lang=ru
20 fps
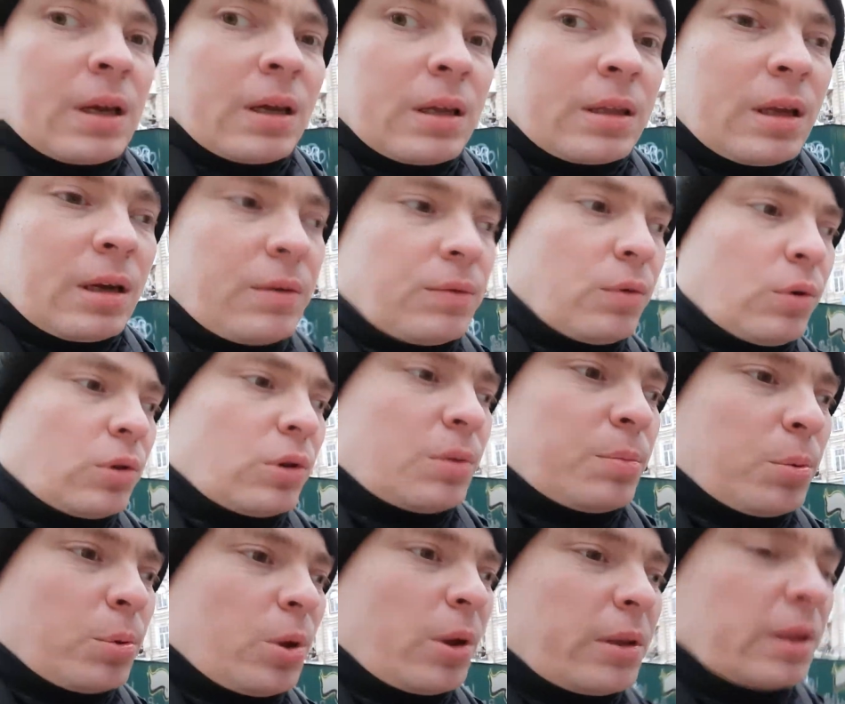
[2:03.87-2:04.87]
Так вот,
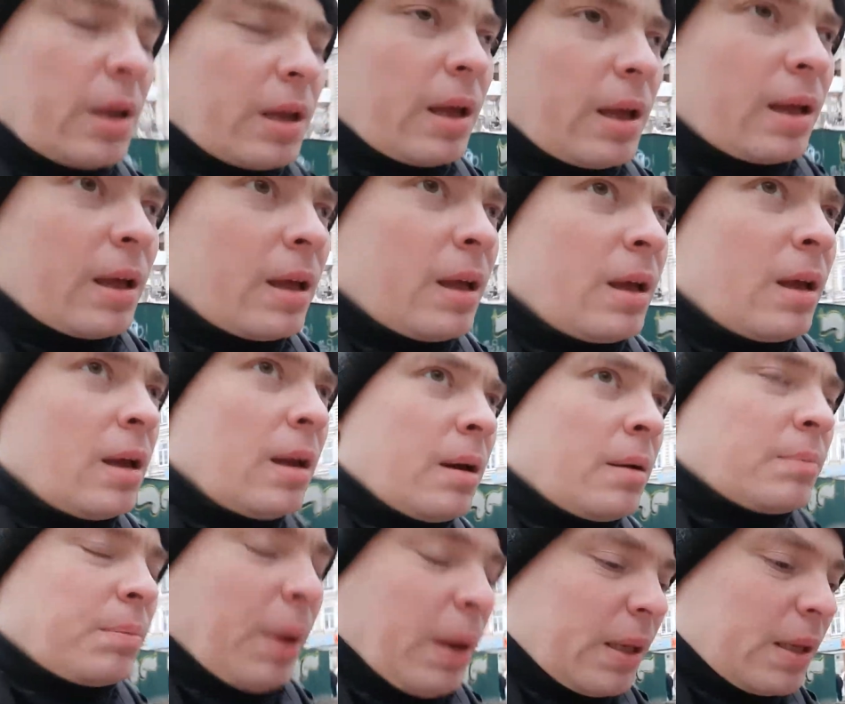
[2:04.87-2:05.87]
депутаты
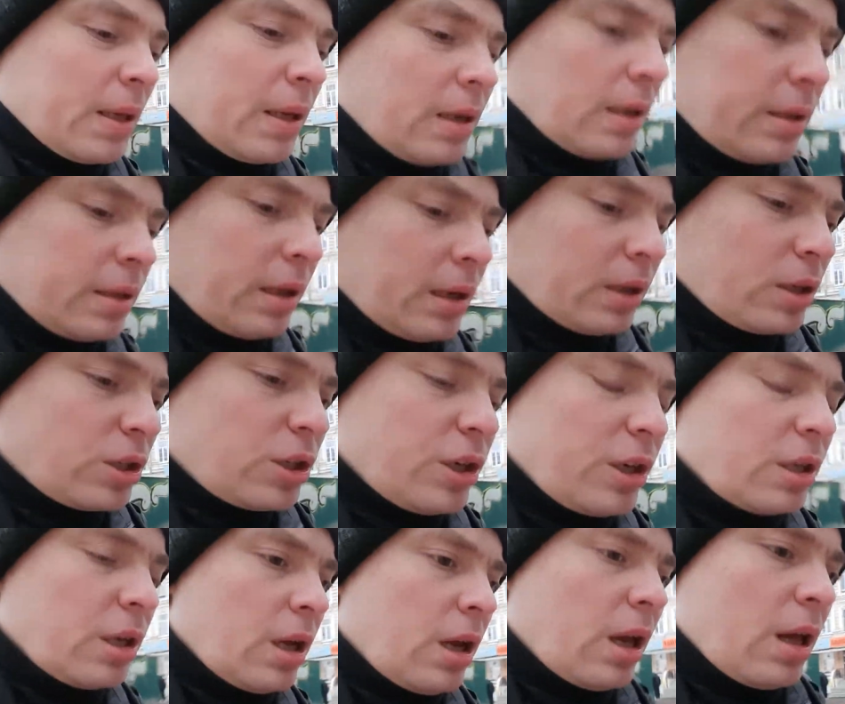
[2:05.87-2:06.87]
приняли это
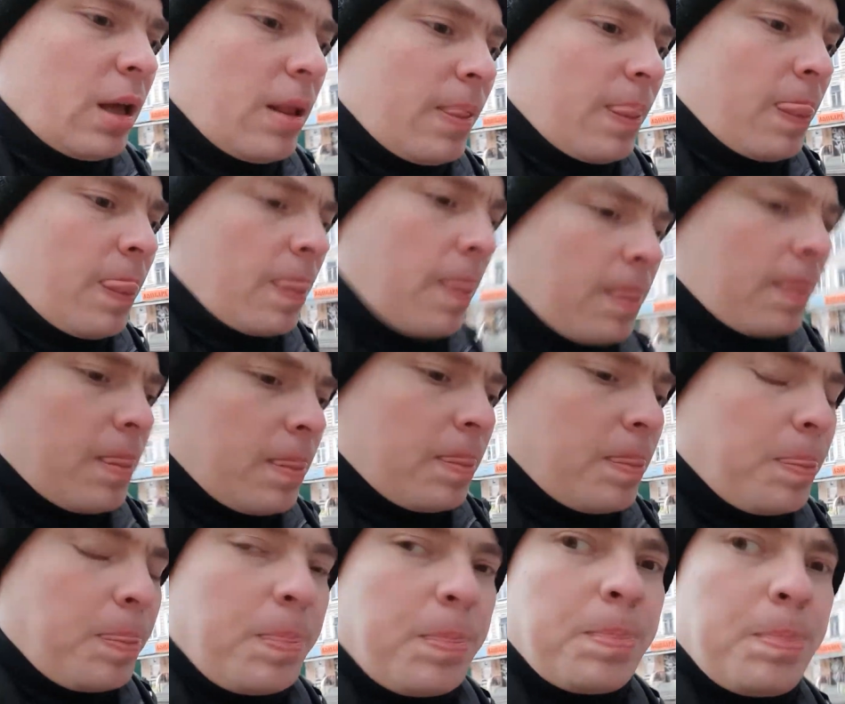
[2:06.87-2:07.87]
решение.
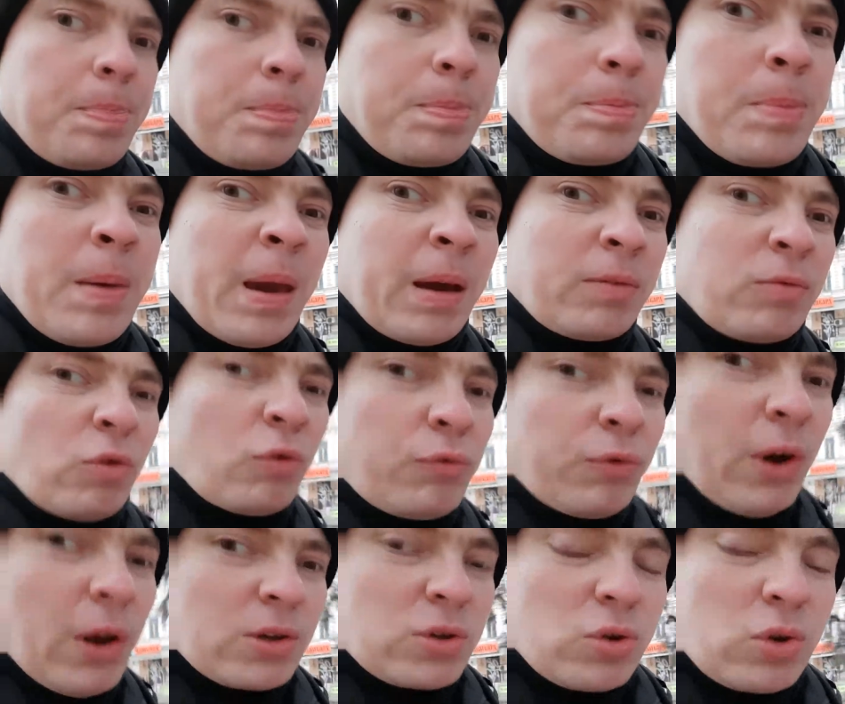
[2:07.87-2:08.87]
Первую
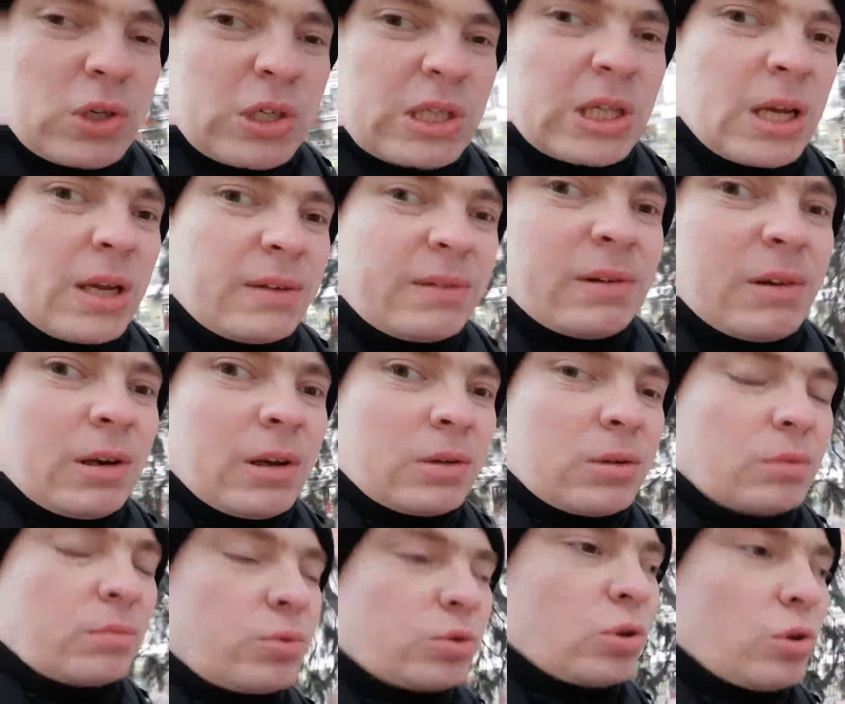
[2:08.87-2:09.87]
фразу оставили о
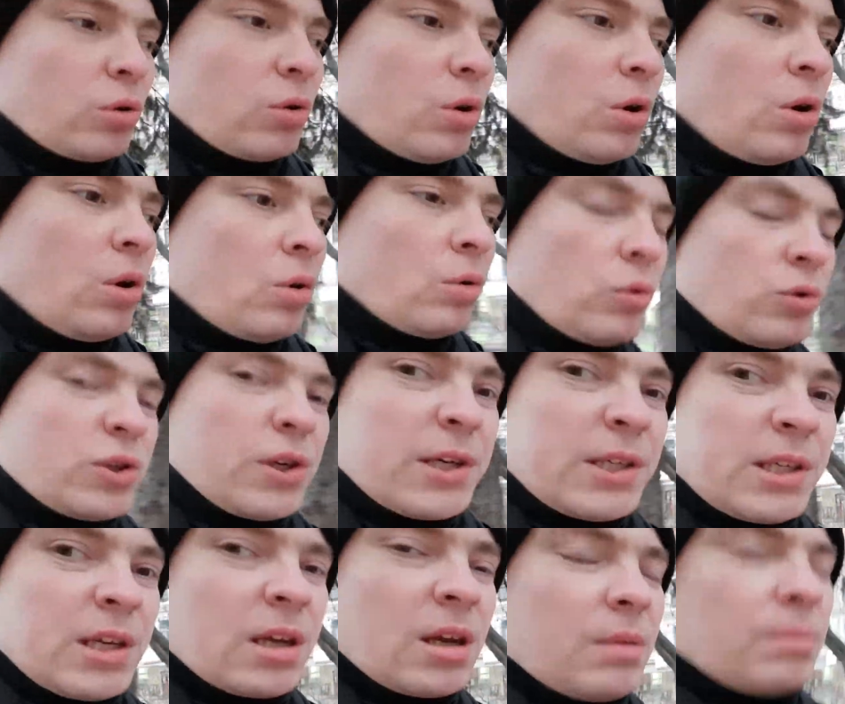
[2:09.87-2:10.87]
том, что
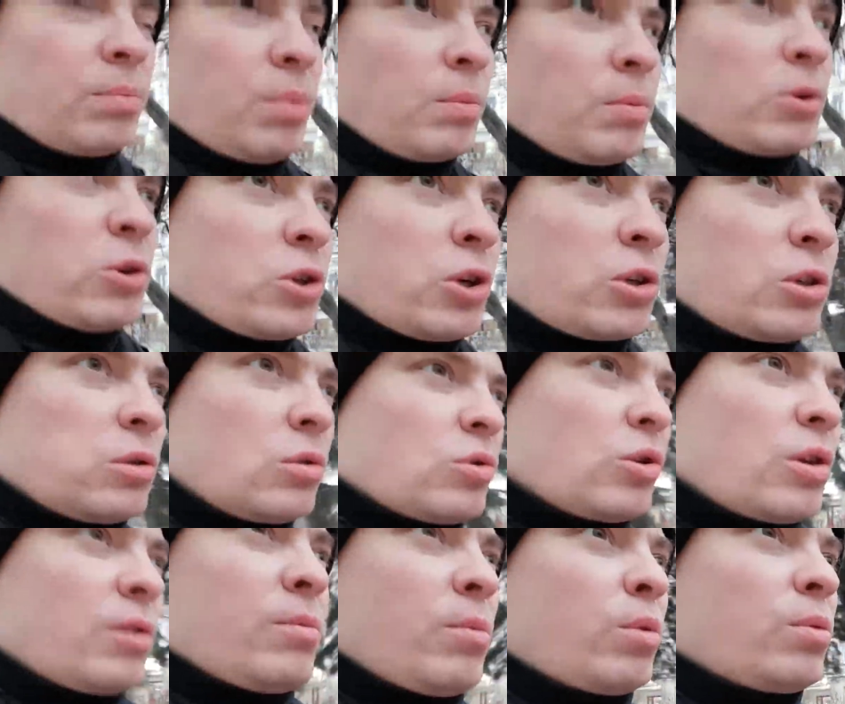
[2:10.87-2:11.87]
участниками публичных
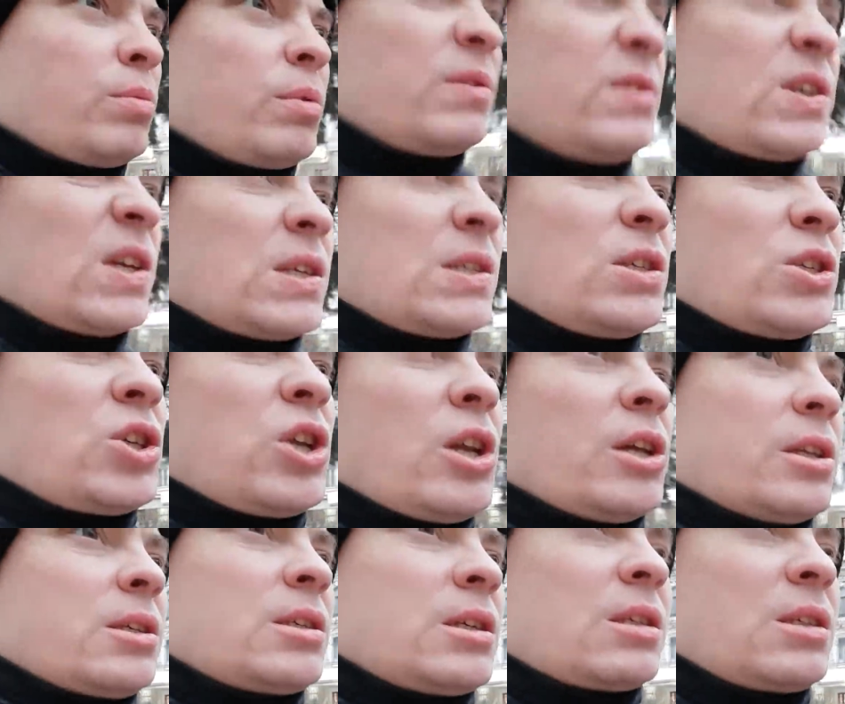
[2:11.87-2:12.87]
слушаний могут быть все
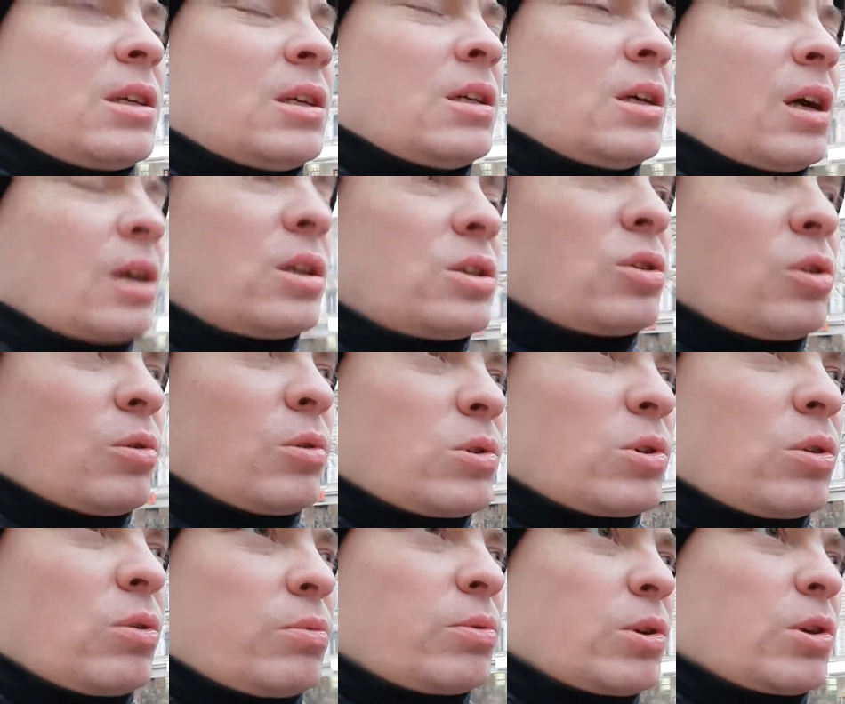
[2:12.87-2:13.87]
члены городского
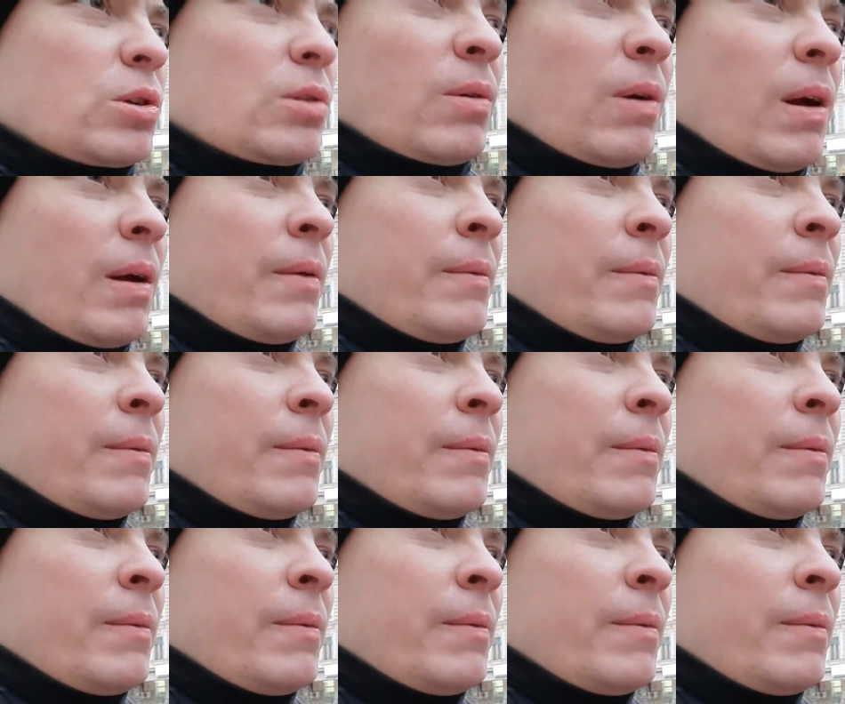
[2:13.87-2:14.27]
сообщества.